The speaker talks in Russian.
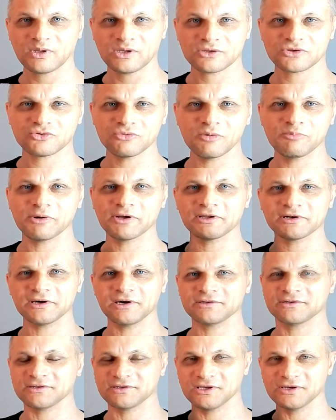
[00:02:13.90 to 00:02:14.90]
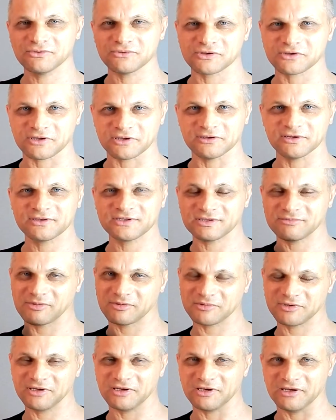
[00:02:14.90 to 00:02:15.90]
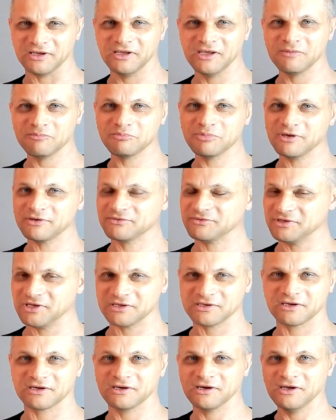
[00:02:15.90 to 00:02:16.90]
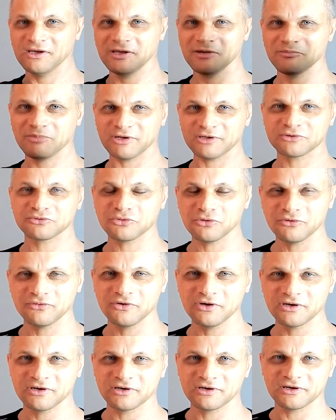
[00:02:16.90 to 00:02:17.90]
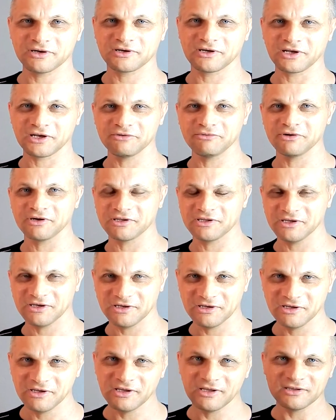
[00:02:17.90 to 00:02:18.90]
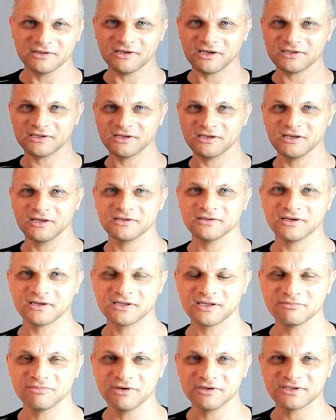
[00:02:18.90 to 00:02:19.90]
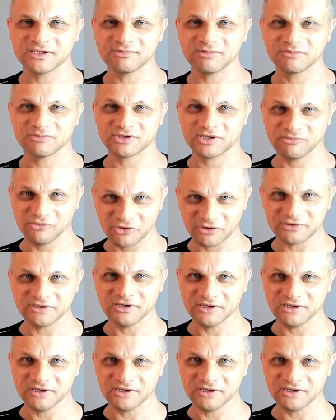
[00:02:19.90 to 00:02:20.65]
Чтобы понравиться девушке, на самом деле, без всяких понтов кривых, да, надо, надо быть самим собой,